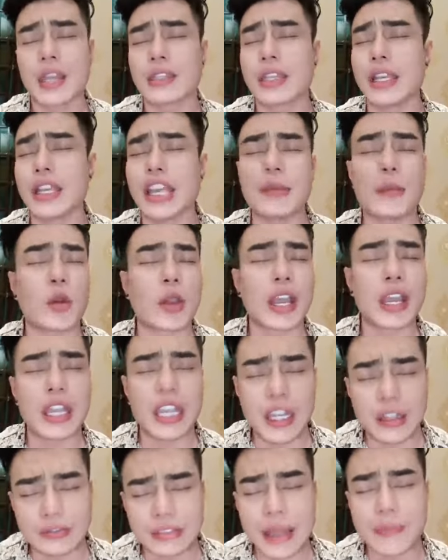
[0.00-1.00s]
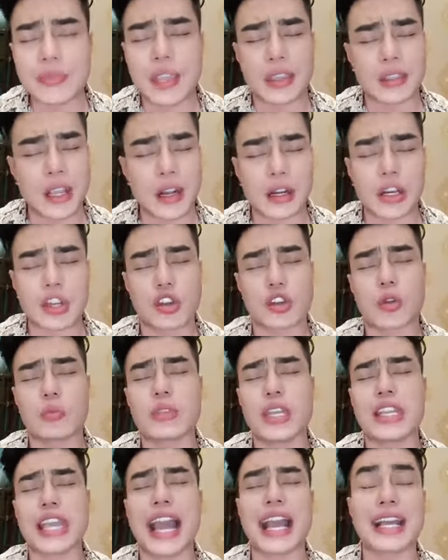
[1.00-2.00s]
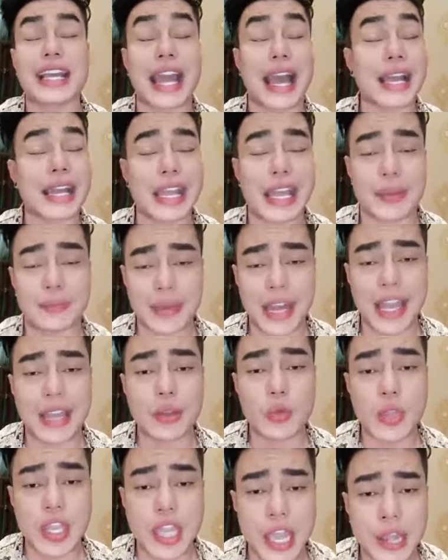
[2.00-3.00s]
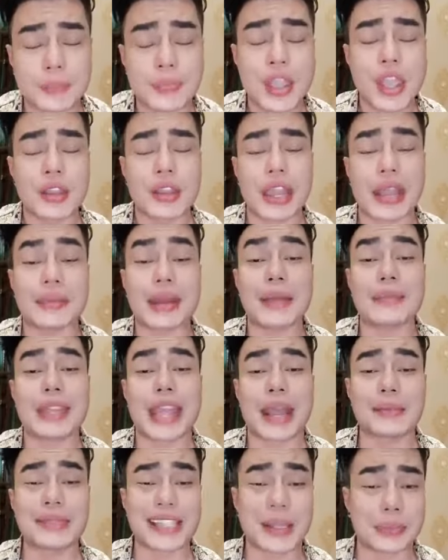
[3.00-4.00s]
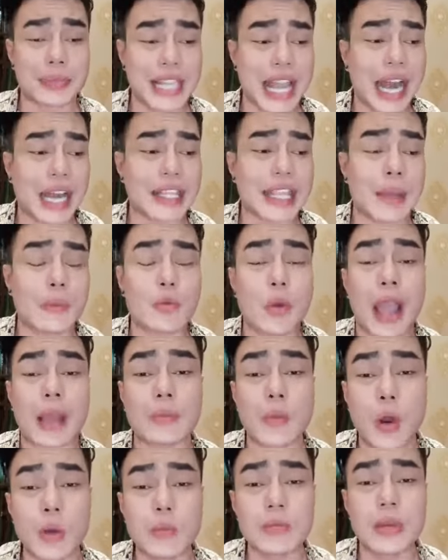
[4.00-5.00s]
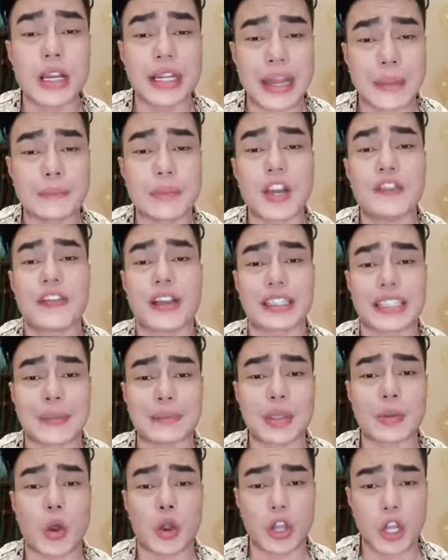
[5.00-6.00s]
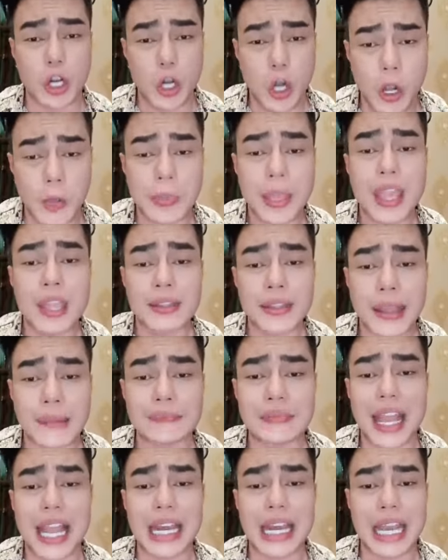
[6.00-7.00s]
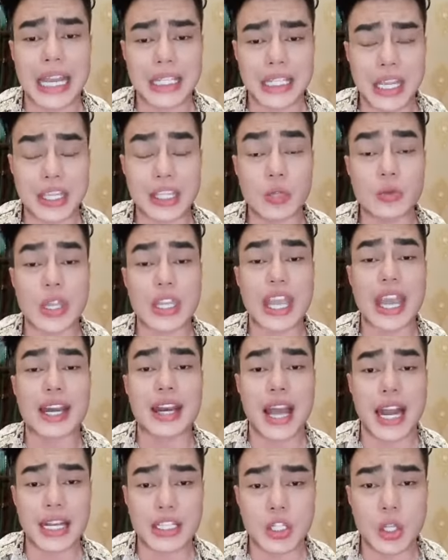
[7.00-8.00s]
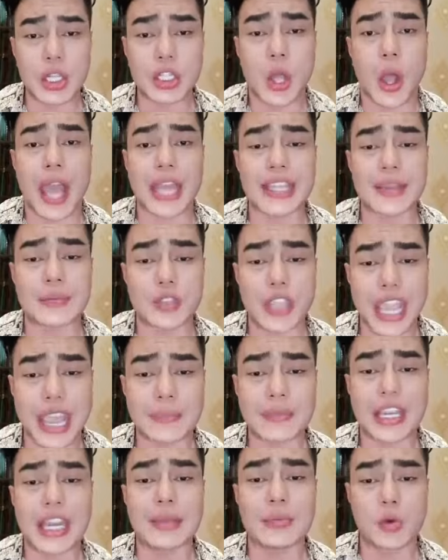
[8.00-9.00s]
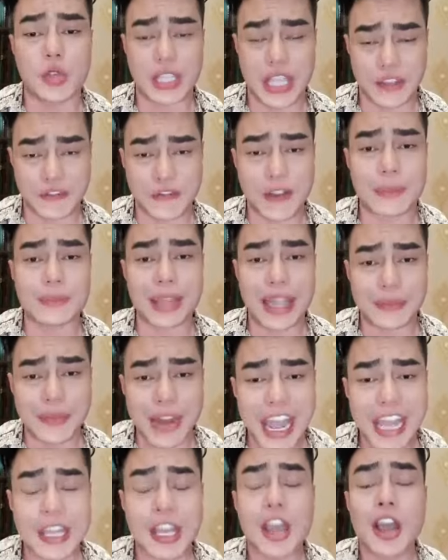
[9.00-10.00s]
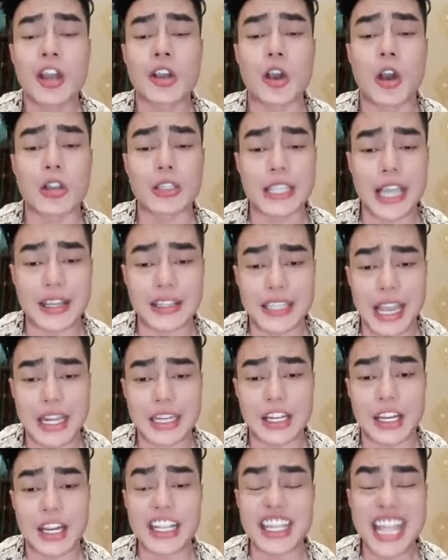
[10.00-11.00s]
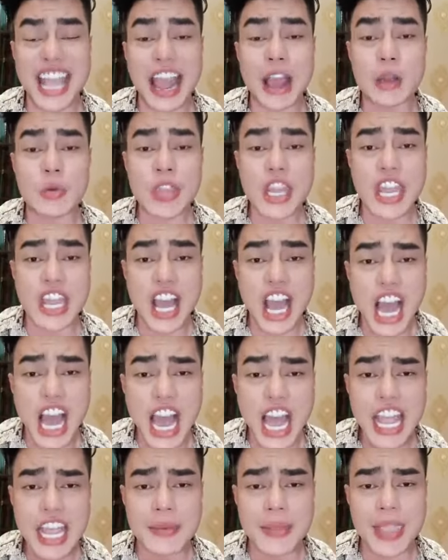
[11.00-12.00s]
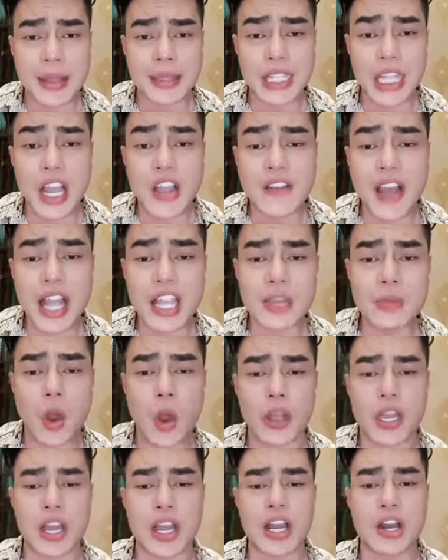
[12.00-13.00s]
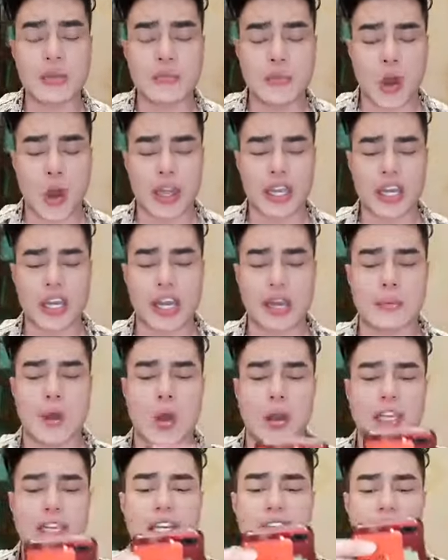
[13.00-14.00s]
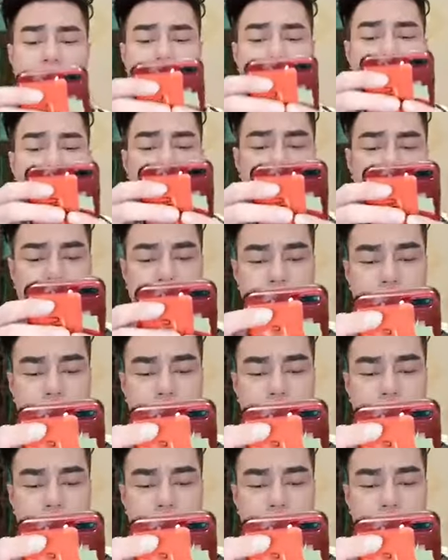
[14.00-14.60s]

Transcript: Chứ vậy mọi người hãy yên tâm về chất lượng cũng như giá cả ngày hôm nay cái gì nha Ngày hôm nay em giảm sạch sàn là giảm khoảng 40-50% cho mọi người luôn Nhanh tay lẹ chân quý vị nha Để lên số điện thoại dùm cho em khi mua sản phẩm ngày hôm nay Còn chân chơi nữa nha quý vị ơi Bây giờ tư vấn cho mọi người luôn mọi người mọi người ơi